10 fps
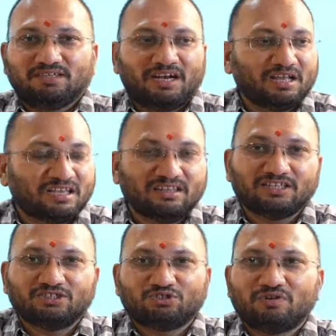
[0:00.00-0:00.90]
ఈడ కింద
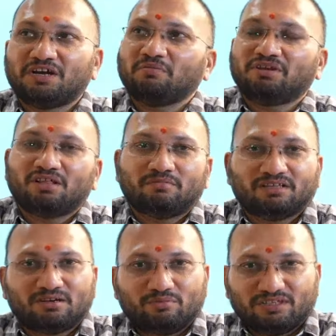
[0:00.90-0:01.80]
చిచ్చు పెట్టి మీద
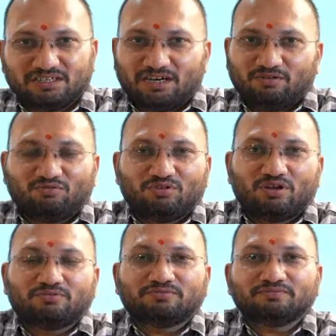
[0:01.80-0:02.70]
మాత్రం మంచిగానే
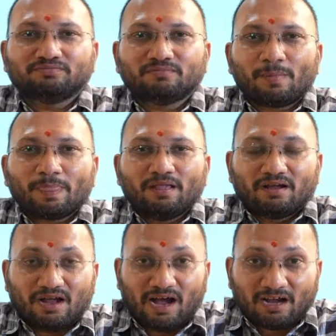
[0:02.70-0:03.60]
ఉంటున్నారు
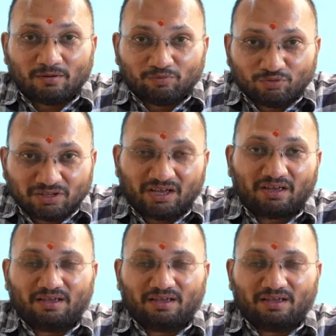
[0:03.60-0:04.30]
కాకపోతే